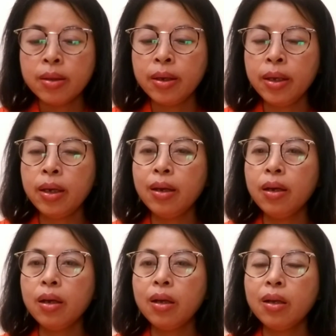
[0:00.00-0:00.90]
Jadi e,
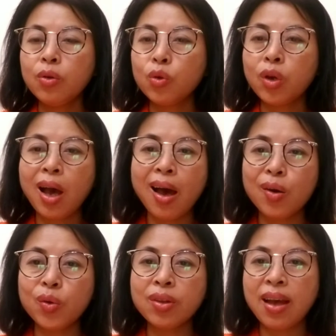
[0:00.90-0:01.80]
juga
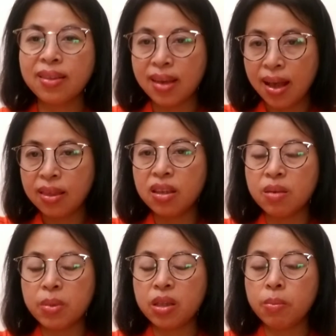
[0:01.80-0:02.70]
harus hati-hati
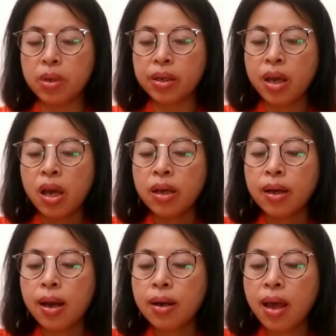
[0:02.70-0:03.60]
teman-teman.
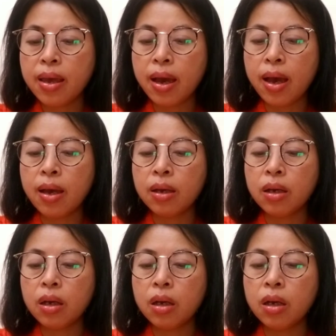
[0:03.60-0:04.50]
Karena ya e,
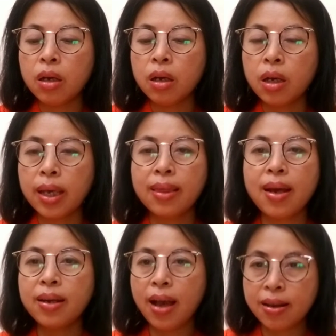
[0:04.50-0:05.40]

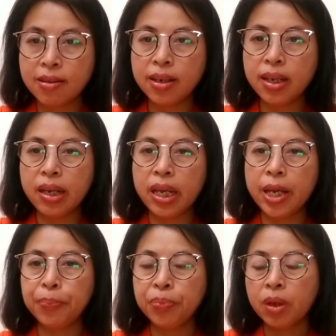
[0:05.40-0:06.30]
kita dengar
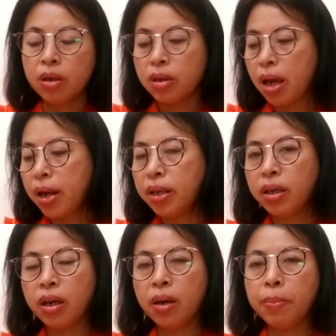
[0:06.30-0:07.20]
sendiri
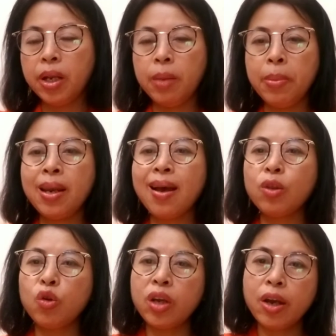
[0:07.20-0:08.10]
dari e, Filipina
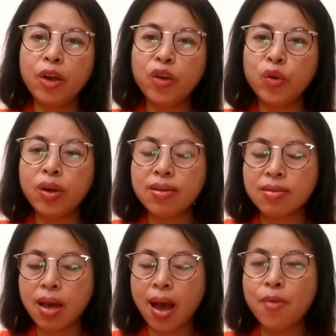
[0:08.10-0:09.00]
atau dari
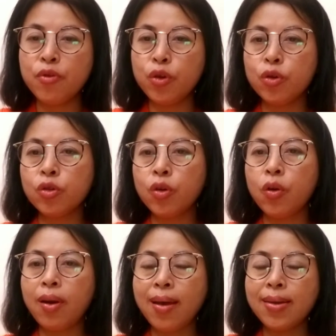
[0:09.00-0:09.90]
Indonesia, virus
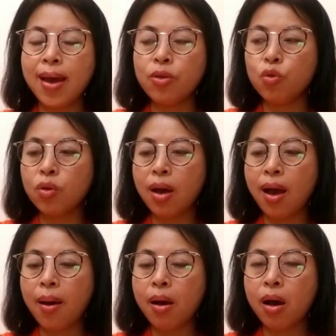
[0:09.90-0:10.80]
coronanya
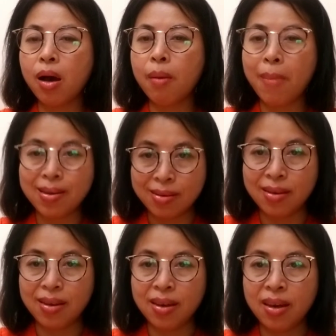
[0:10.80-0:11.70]
juga e,
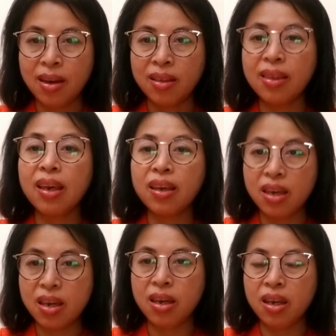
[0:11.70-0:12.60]
masih
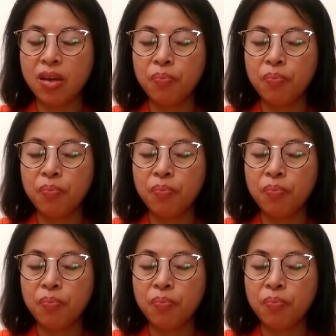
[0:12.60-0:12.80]
tinggi.